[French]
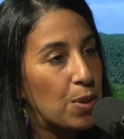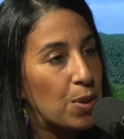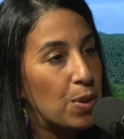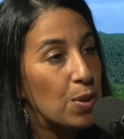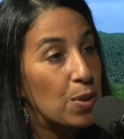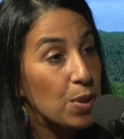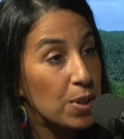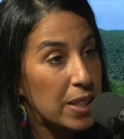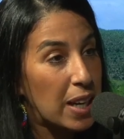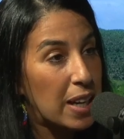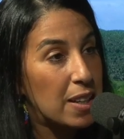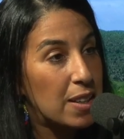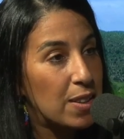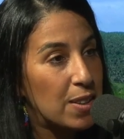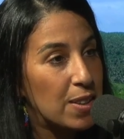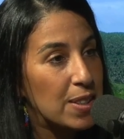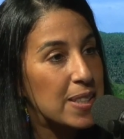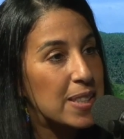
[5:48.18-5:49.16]

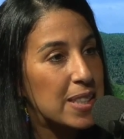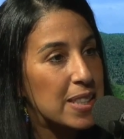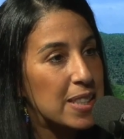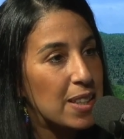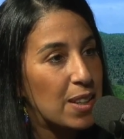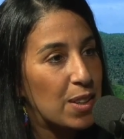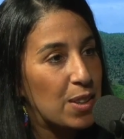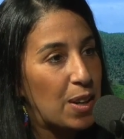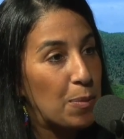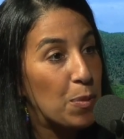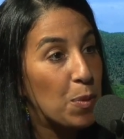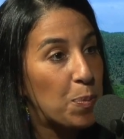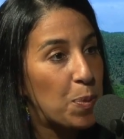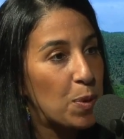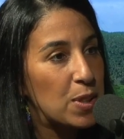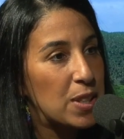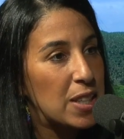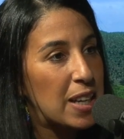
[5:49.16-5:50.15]
locales ici à
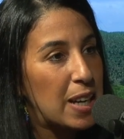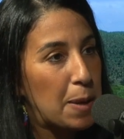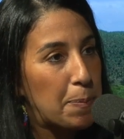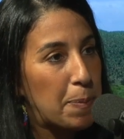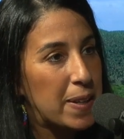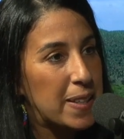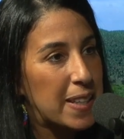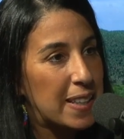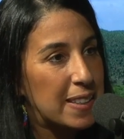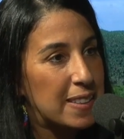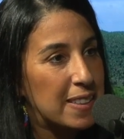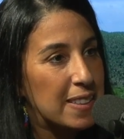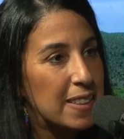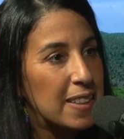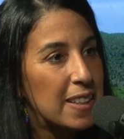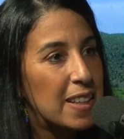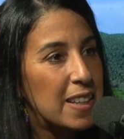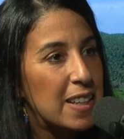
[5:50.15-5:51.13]
Montpellier, à la Paillade,
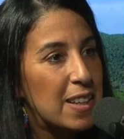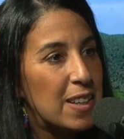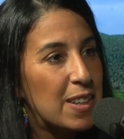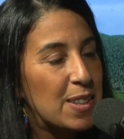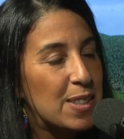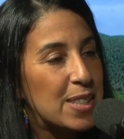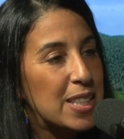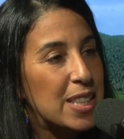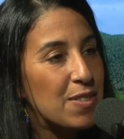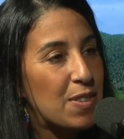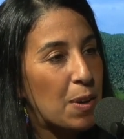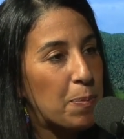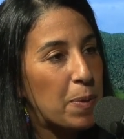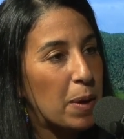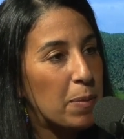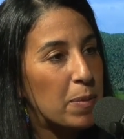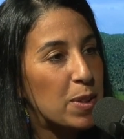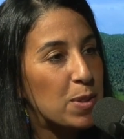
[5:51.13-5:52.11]
ce qui va
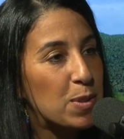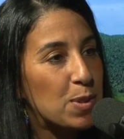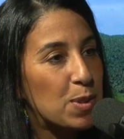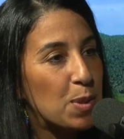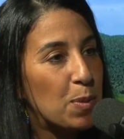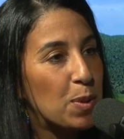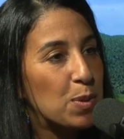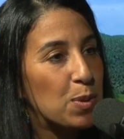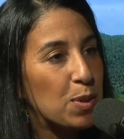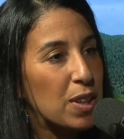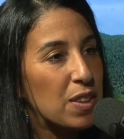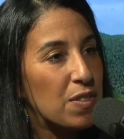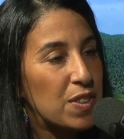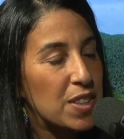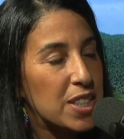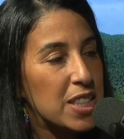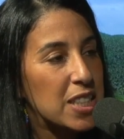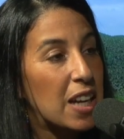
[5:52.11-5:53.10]
permettre justement de
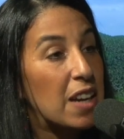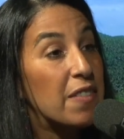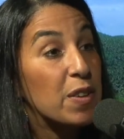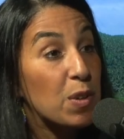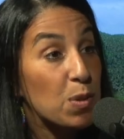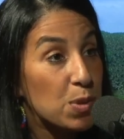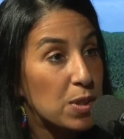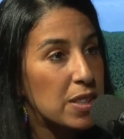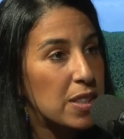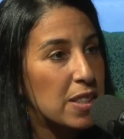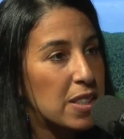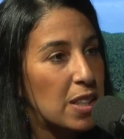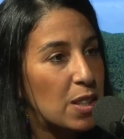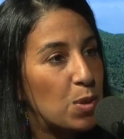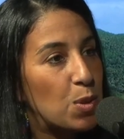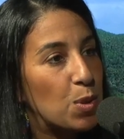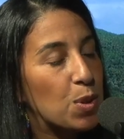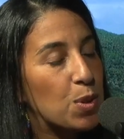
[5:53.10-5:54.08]
réfléchir avec aussi des
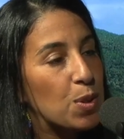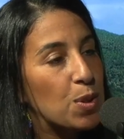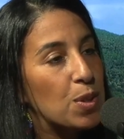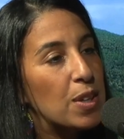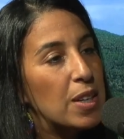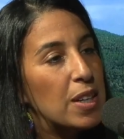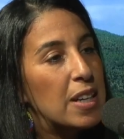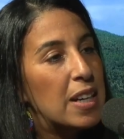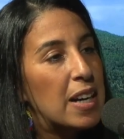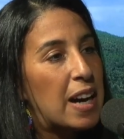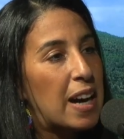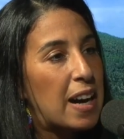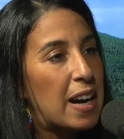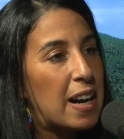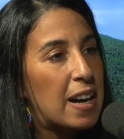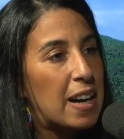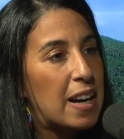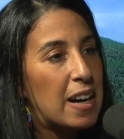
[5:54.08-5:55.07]
élus locaux mmh.
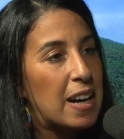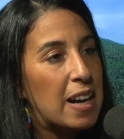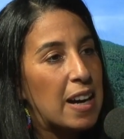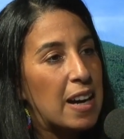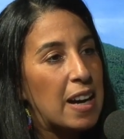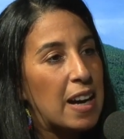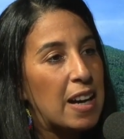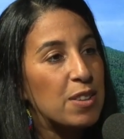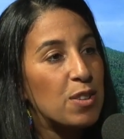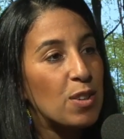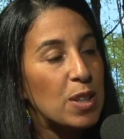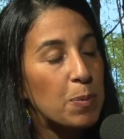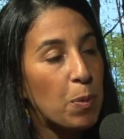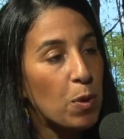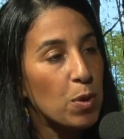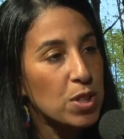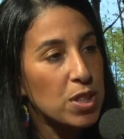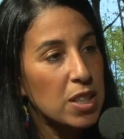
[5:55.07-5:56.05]
dans les
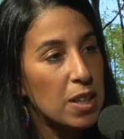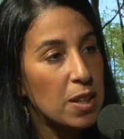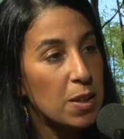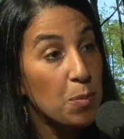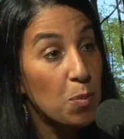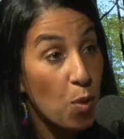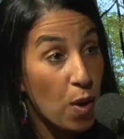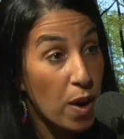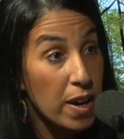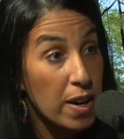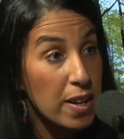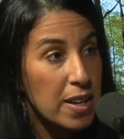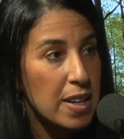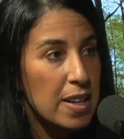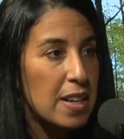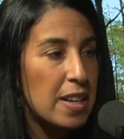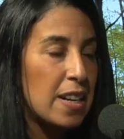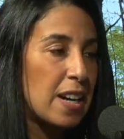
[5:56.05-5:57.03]
prochains mois
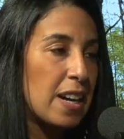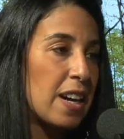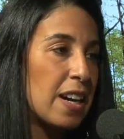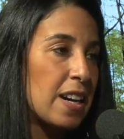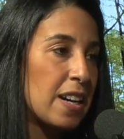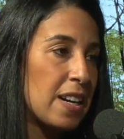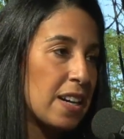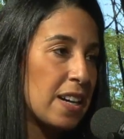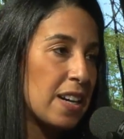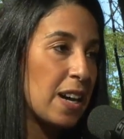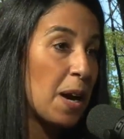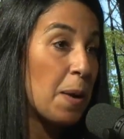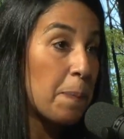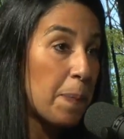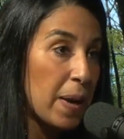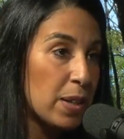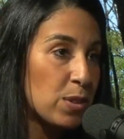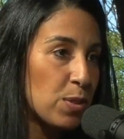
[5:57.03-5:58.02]
à un
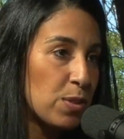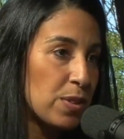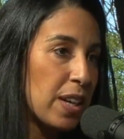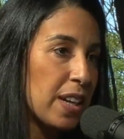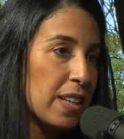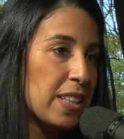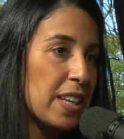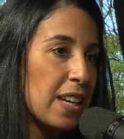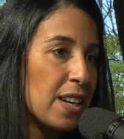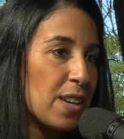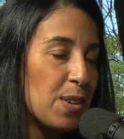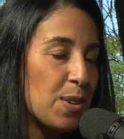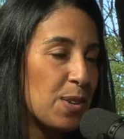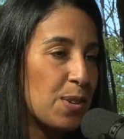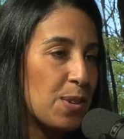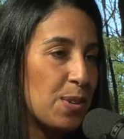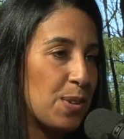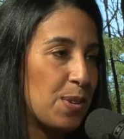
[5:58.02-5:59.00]
partenariat
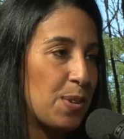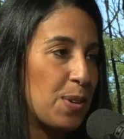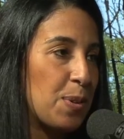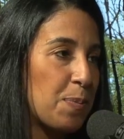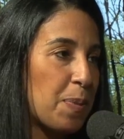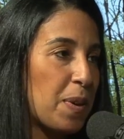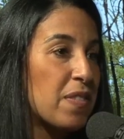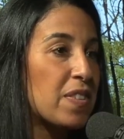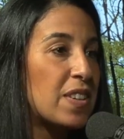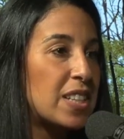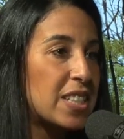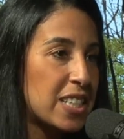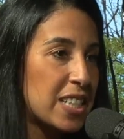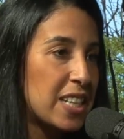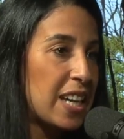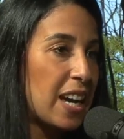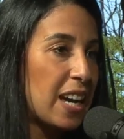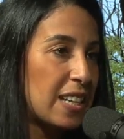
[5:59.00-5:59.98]
euh,
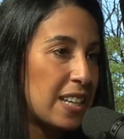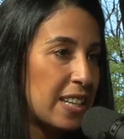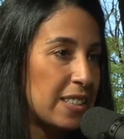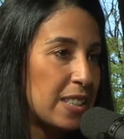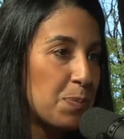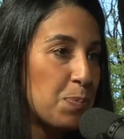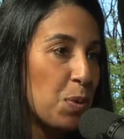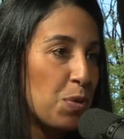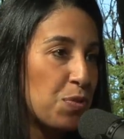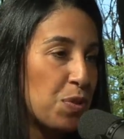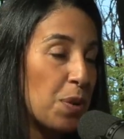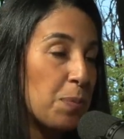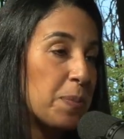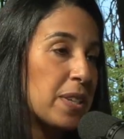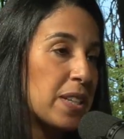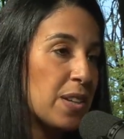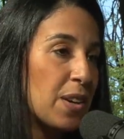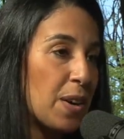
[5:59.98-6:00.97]
privilégié à l'année pour
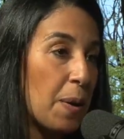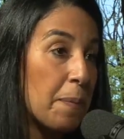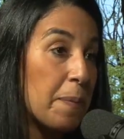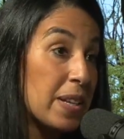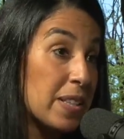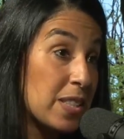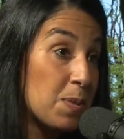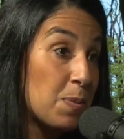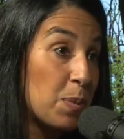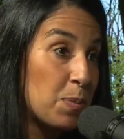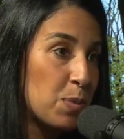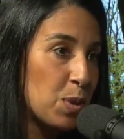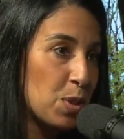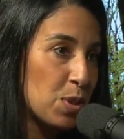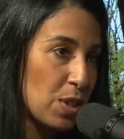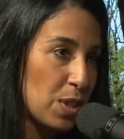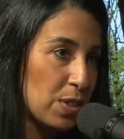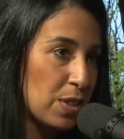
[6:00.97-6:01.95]
former euh, un maximum de
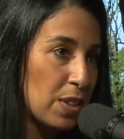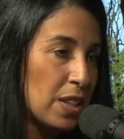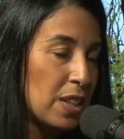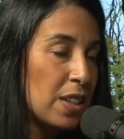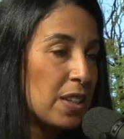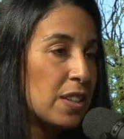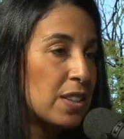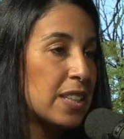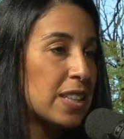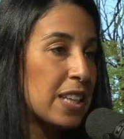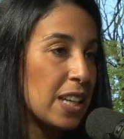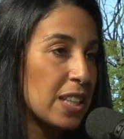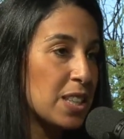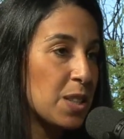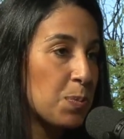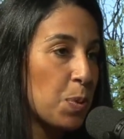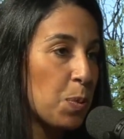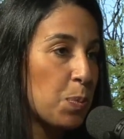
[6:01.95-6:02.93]
jeunes des
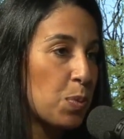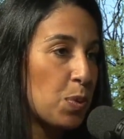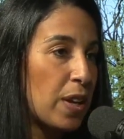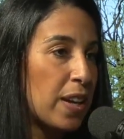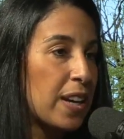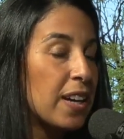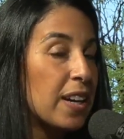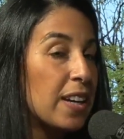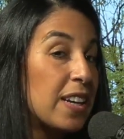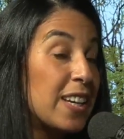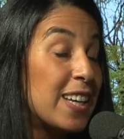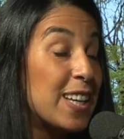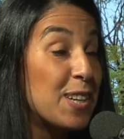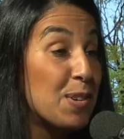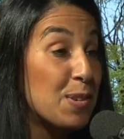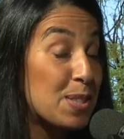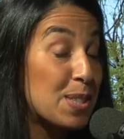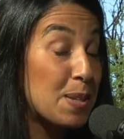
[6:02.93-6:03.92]
quartiers populaires.
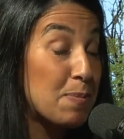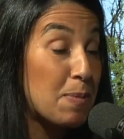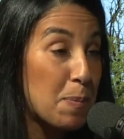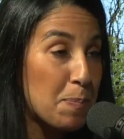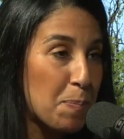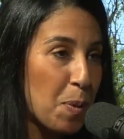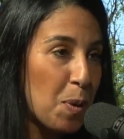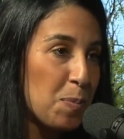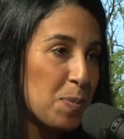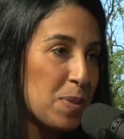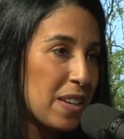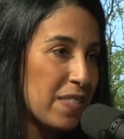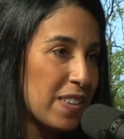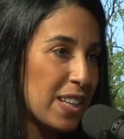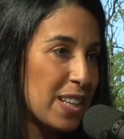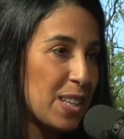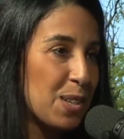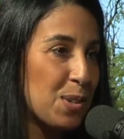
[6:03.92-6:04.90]
Et on s'est même promis
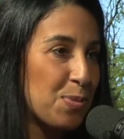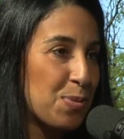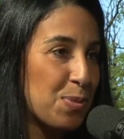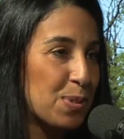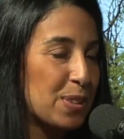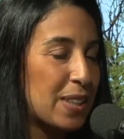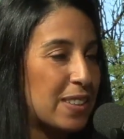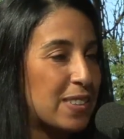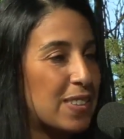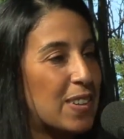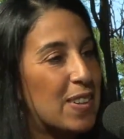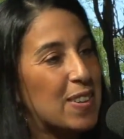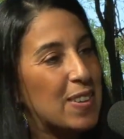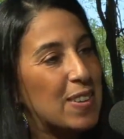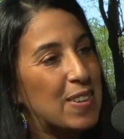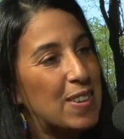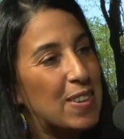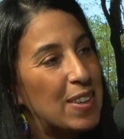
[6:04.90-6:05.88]
avec les
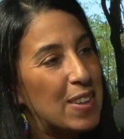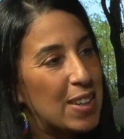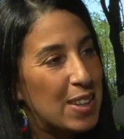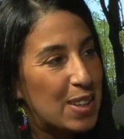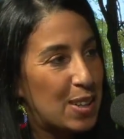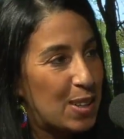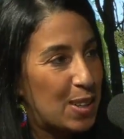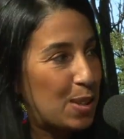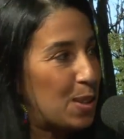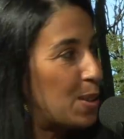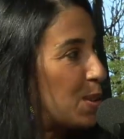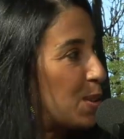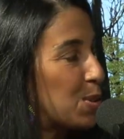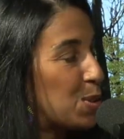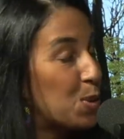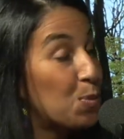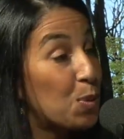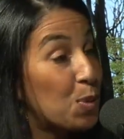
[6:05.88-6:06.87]
cofondateurs euh,
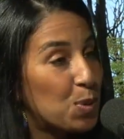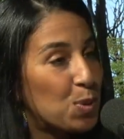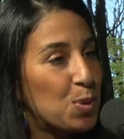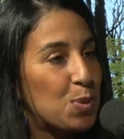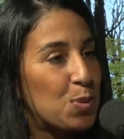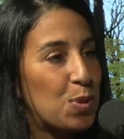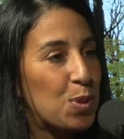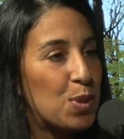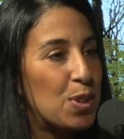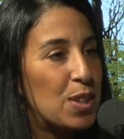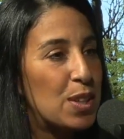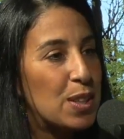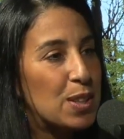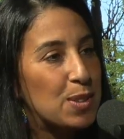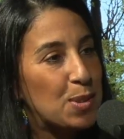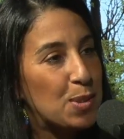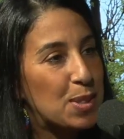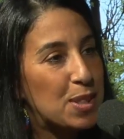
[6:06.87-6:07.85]
du Monde Nouveau
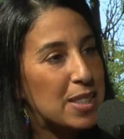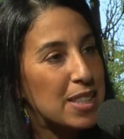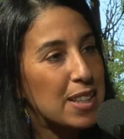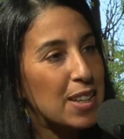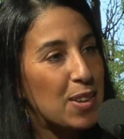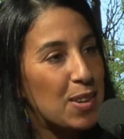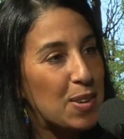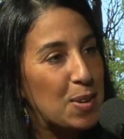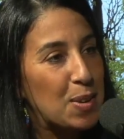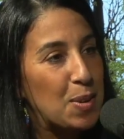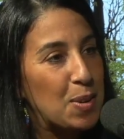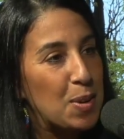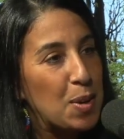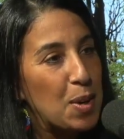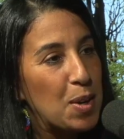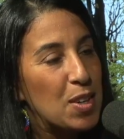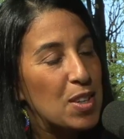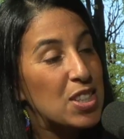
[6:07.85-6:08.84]
de se dire
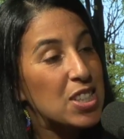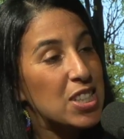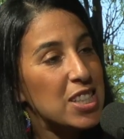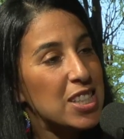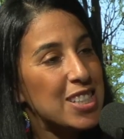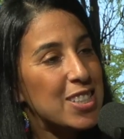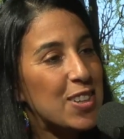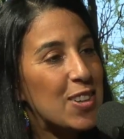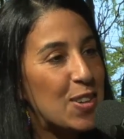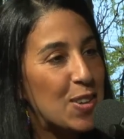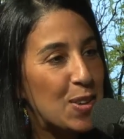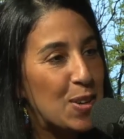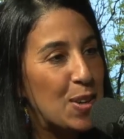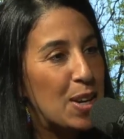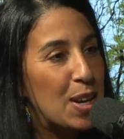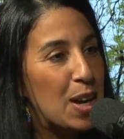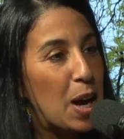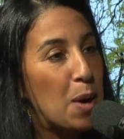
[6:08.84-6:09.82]
chiche
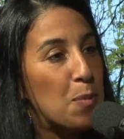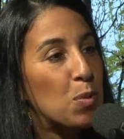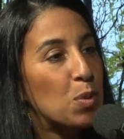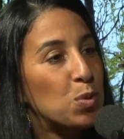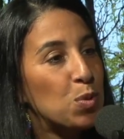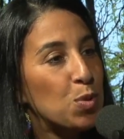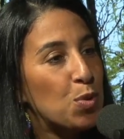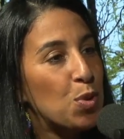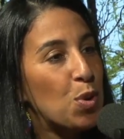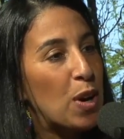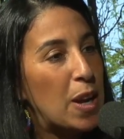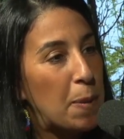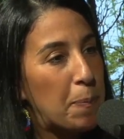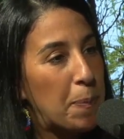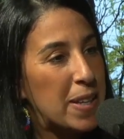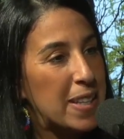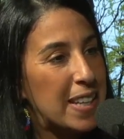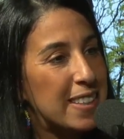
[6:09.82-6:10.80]
un monde nouveau à
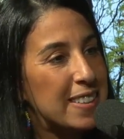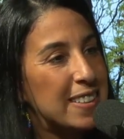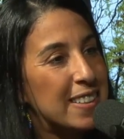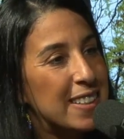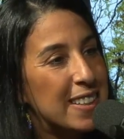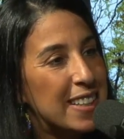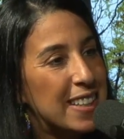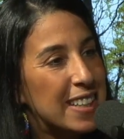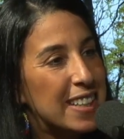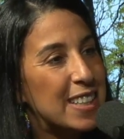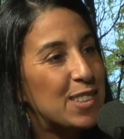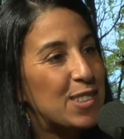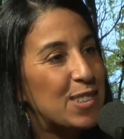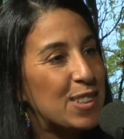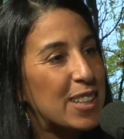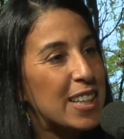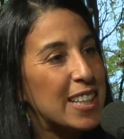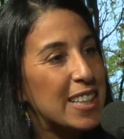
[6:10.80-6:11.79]
la paillade et
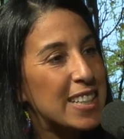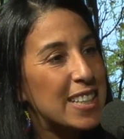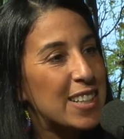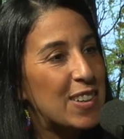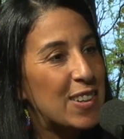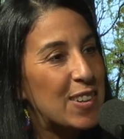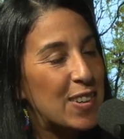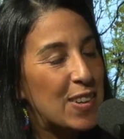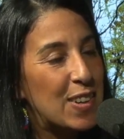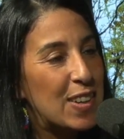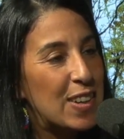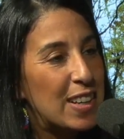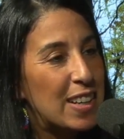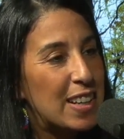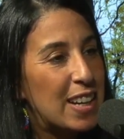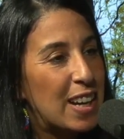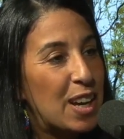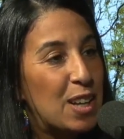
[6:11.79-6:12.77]
de créer
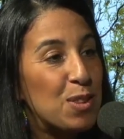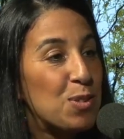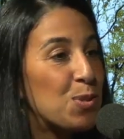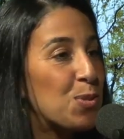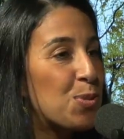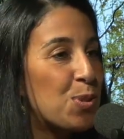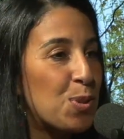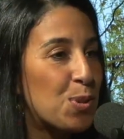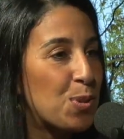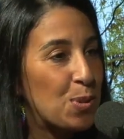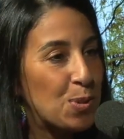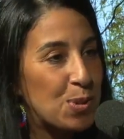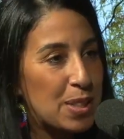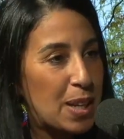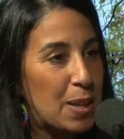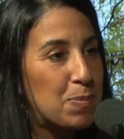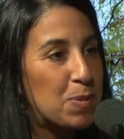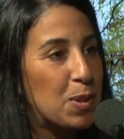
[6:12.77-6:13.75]
un nouveau
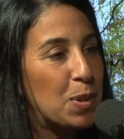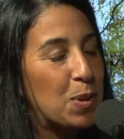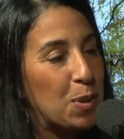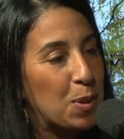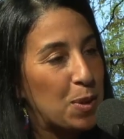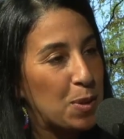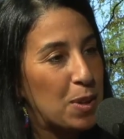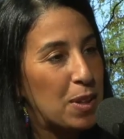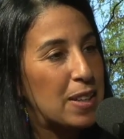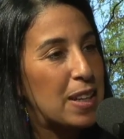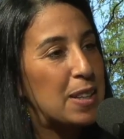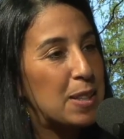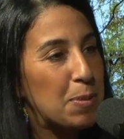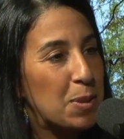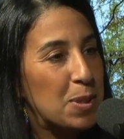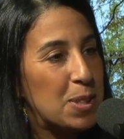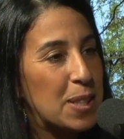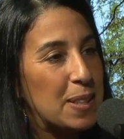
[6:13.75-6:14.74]
concept
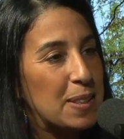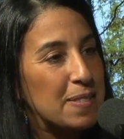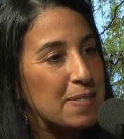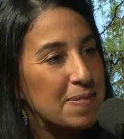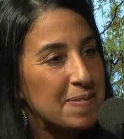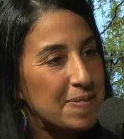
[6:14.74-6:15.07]
l'année prochaine.